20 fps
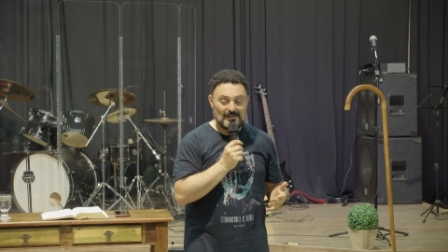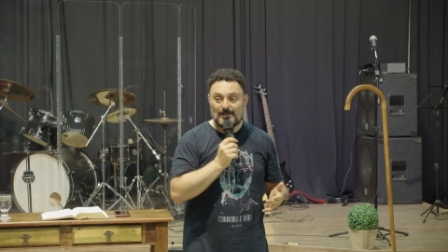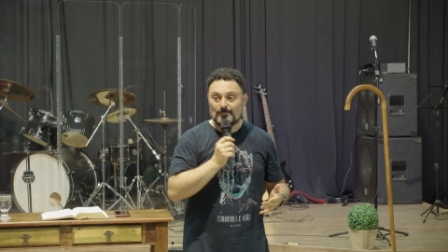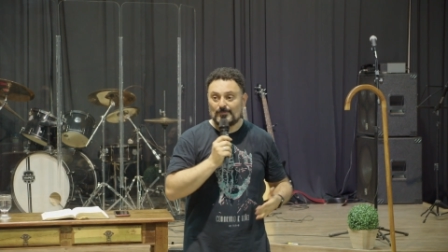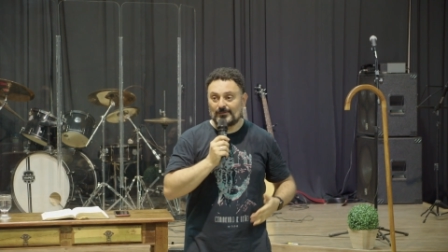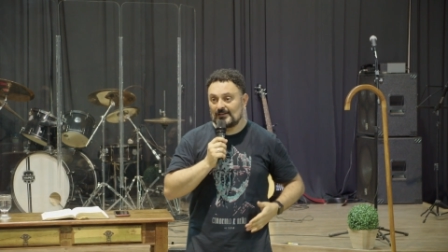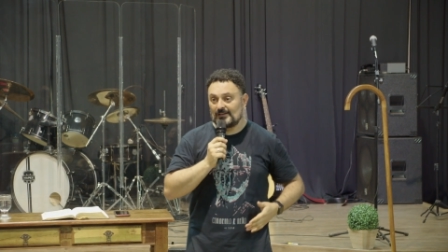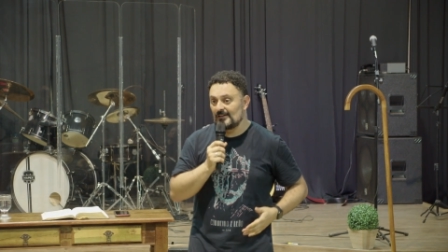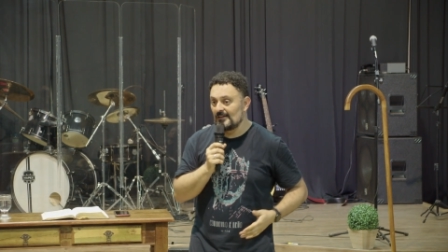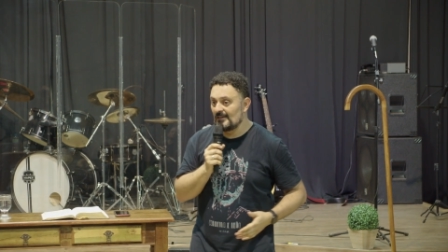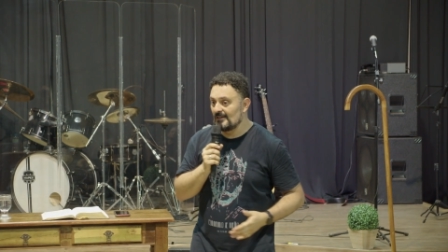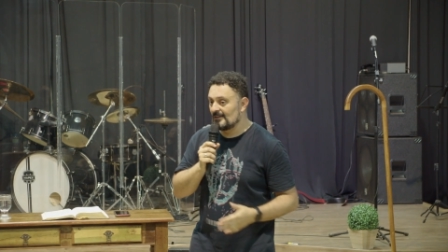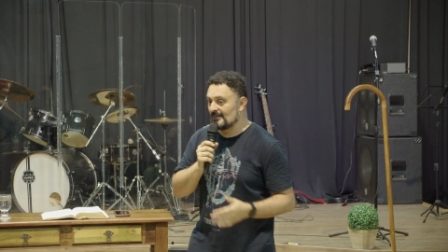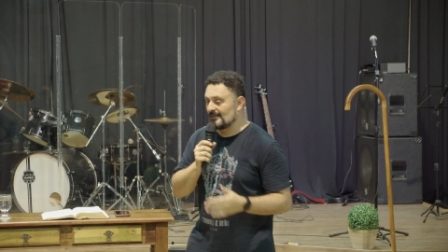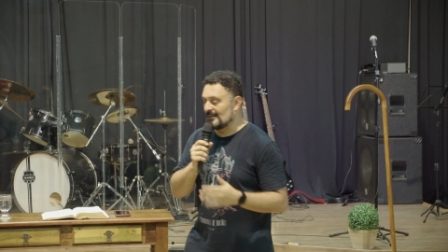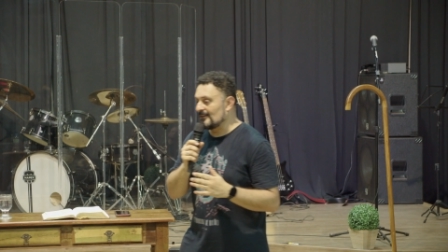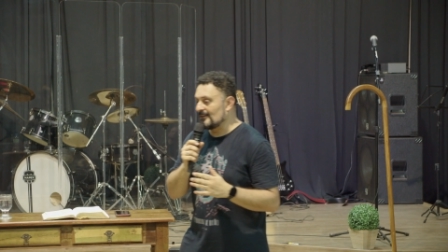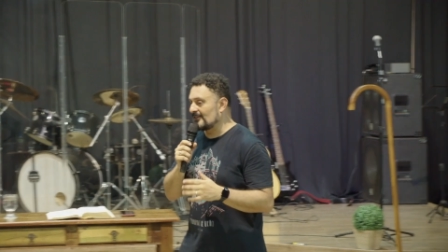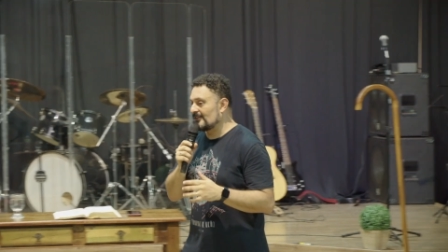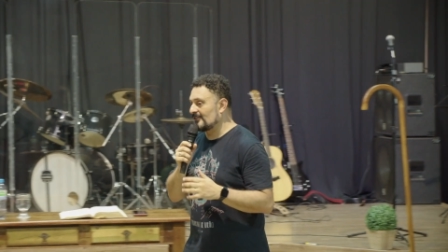Porque
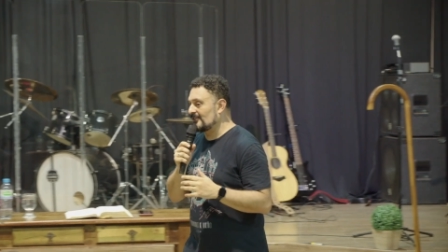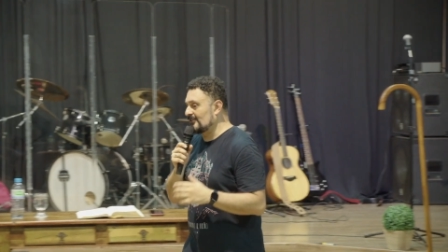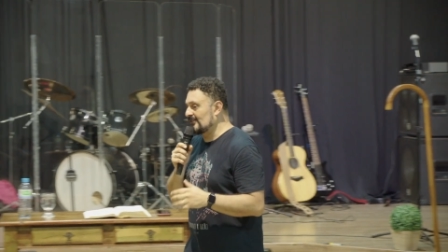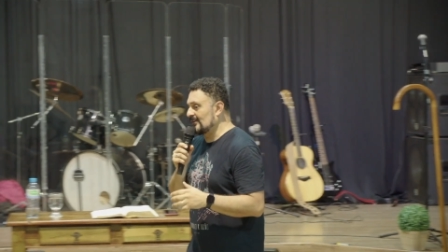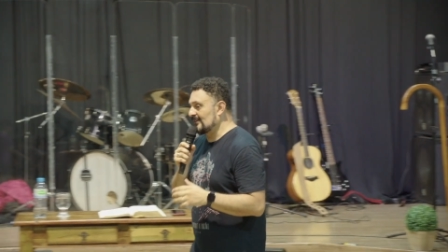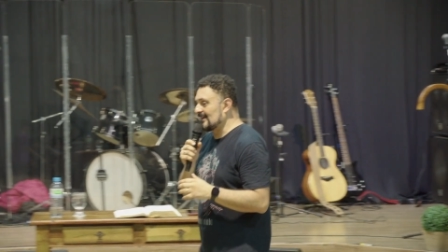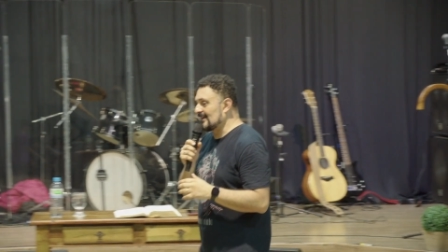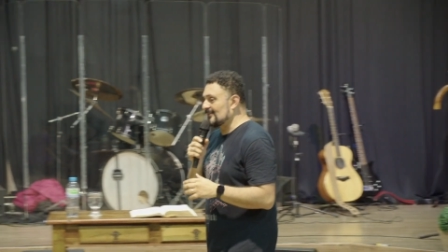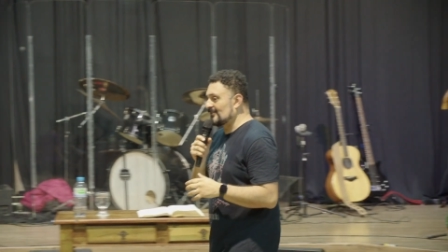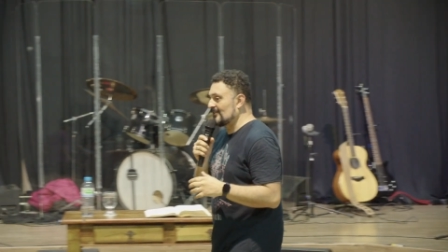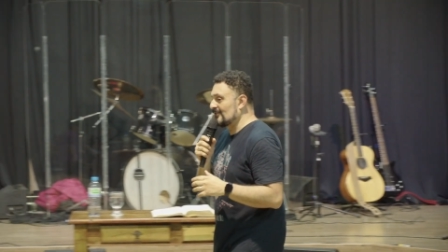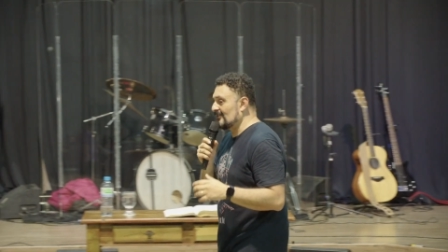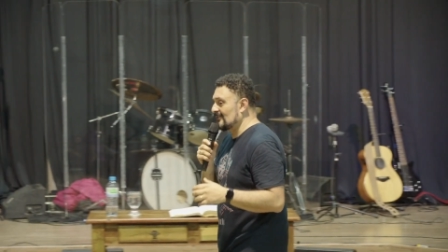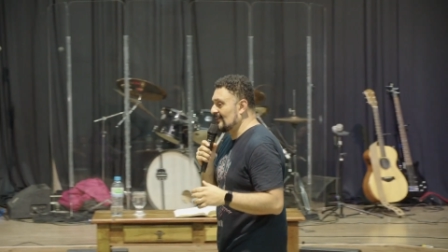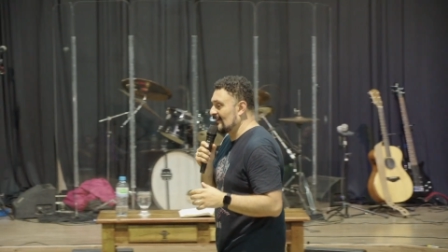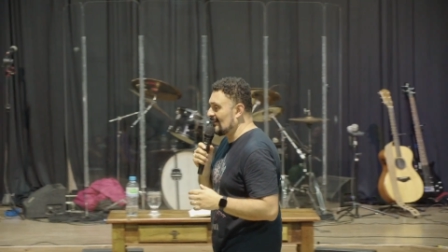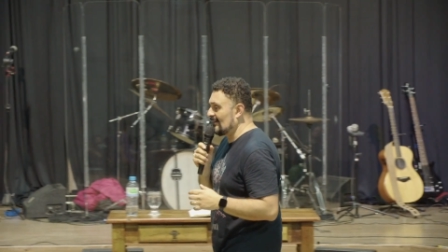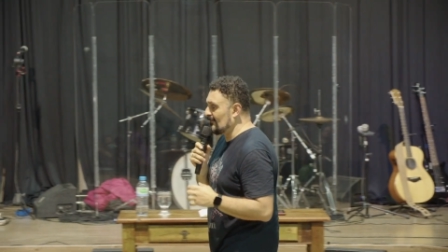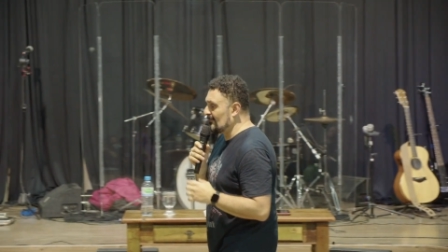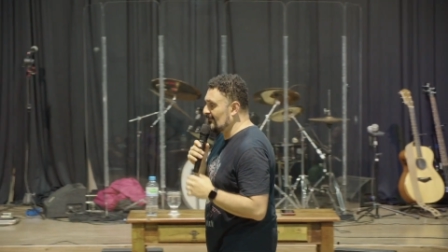na nossa sociedade nós
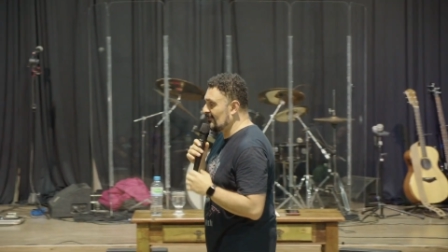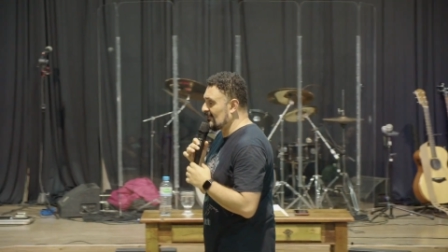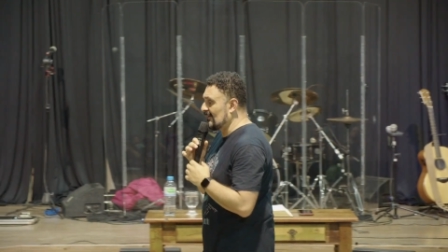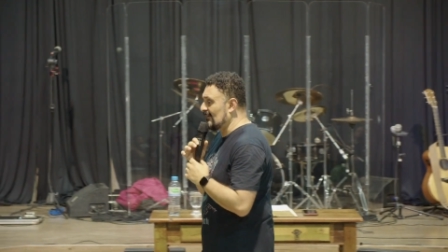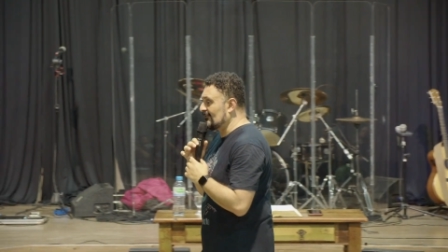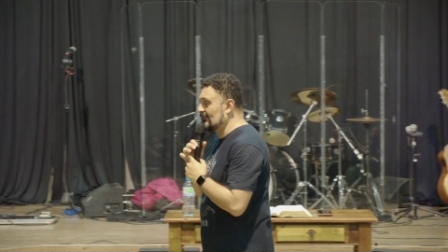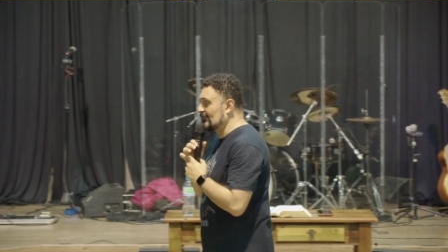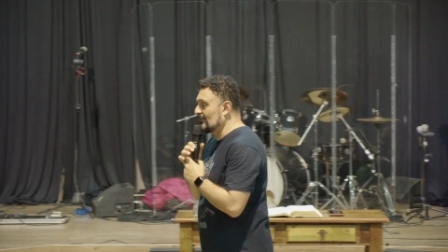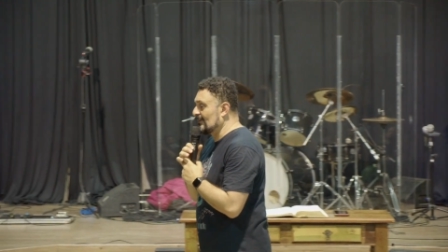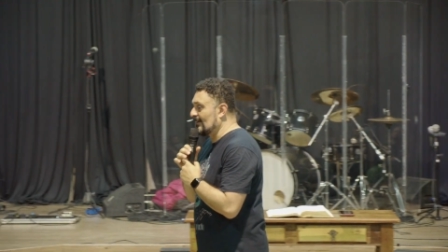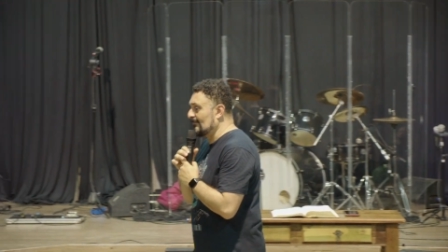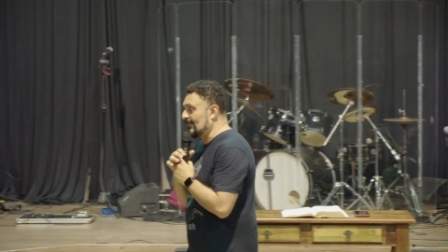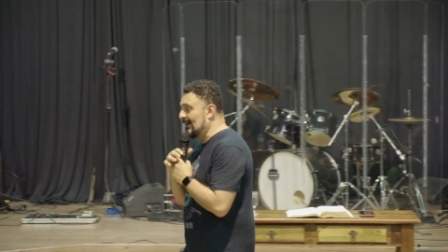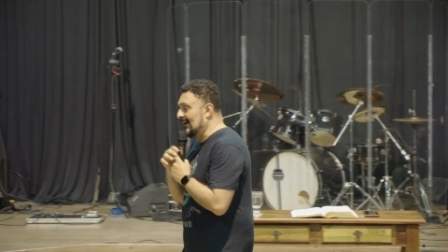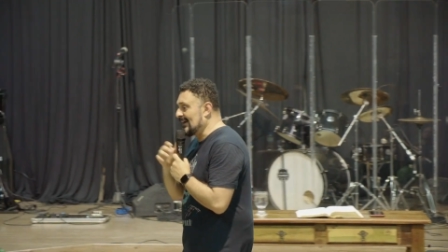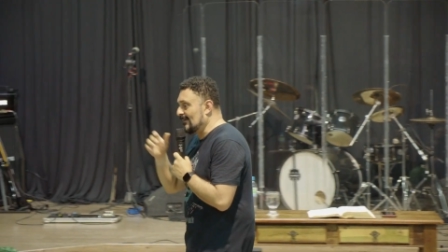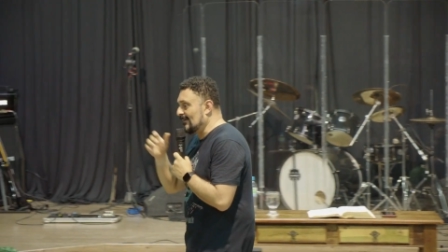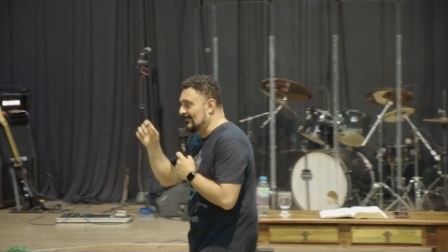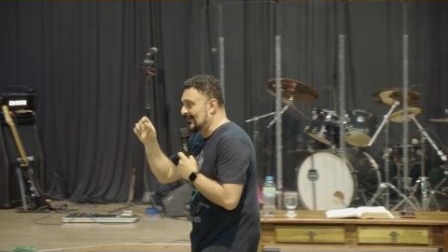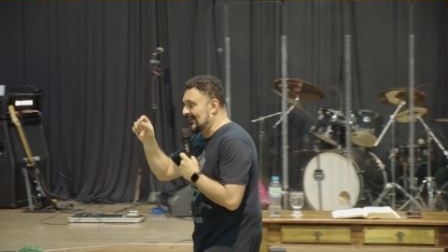entendemos a figura
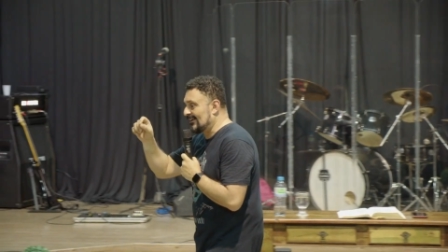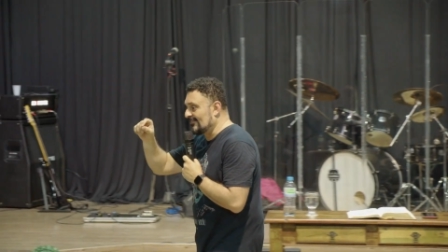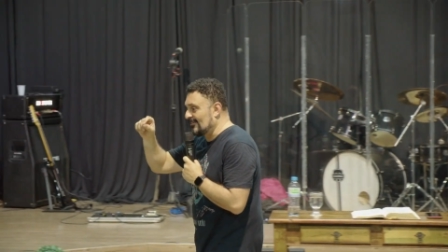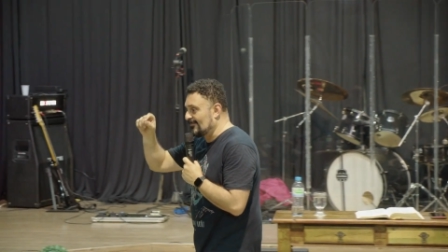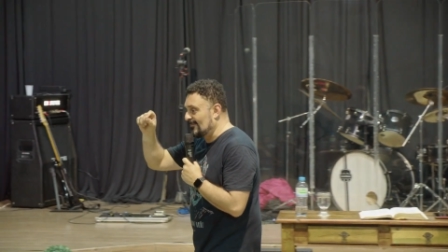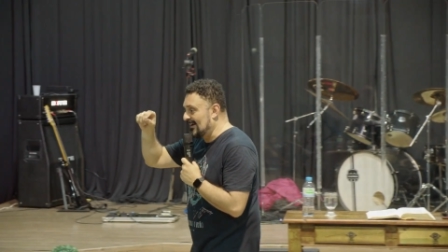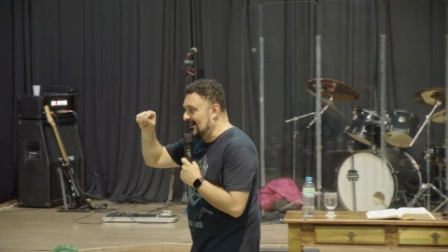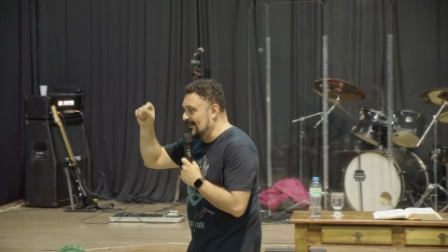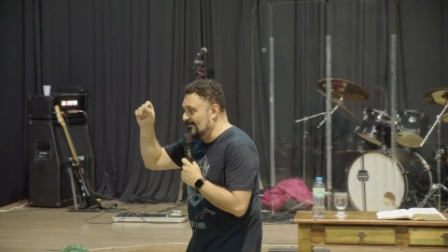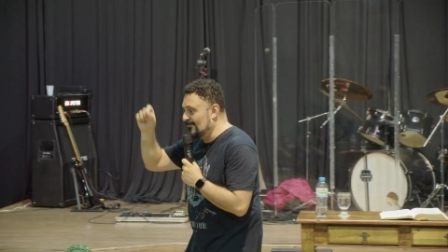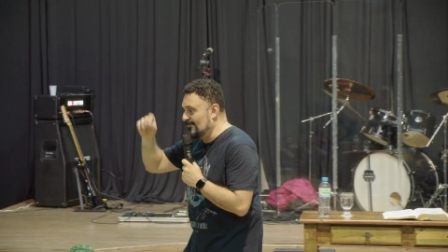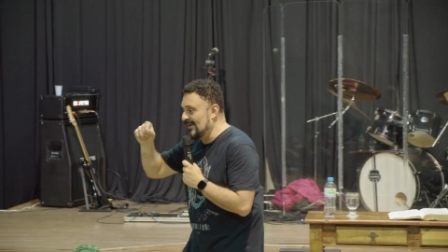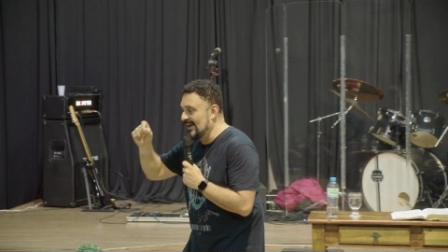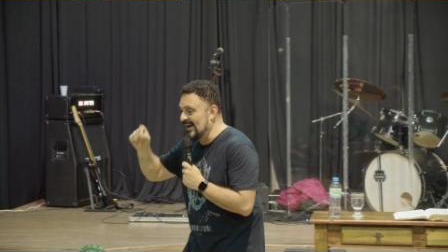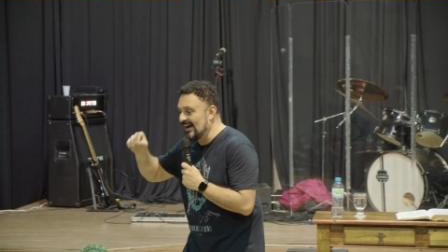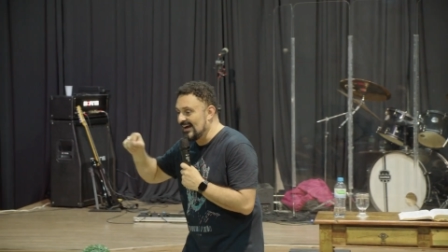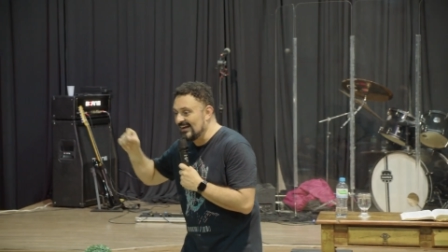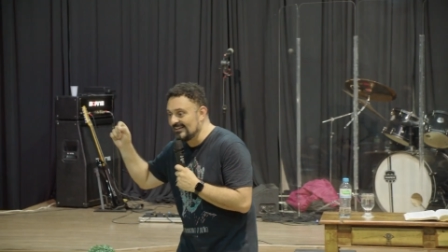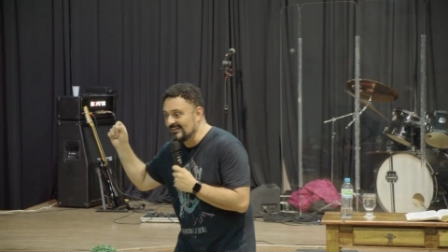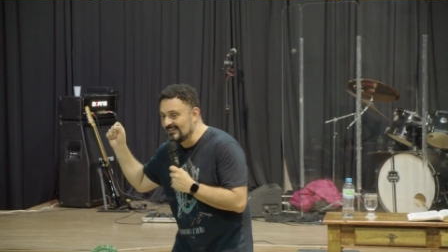pai, a palavra pai é
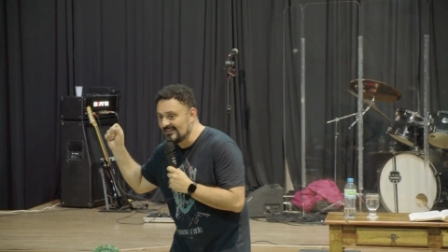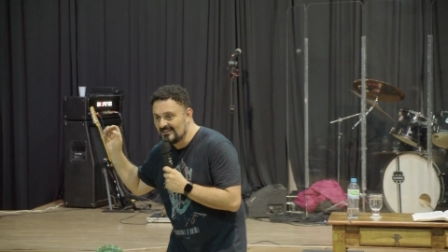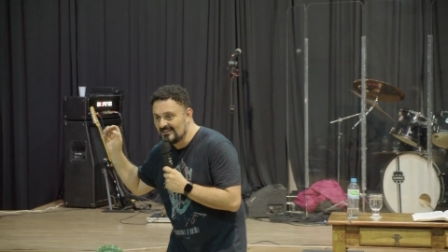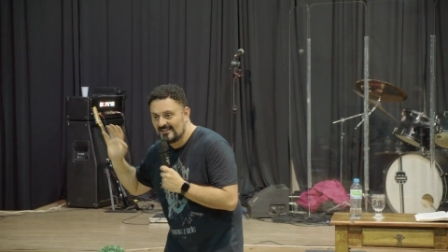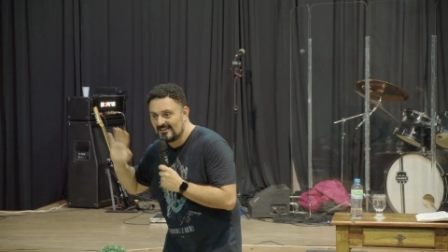P-A-I,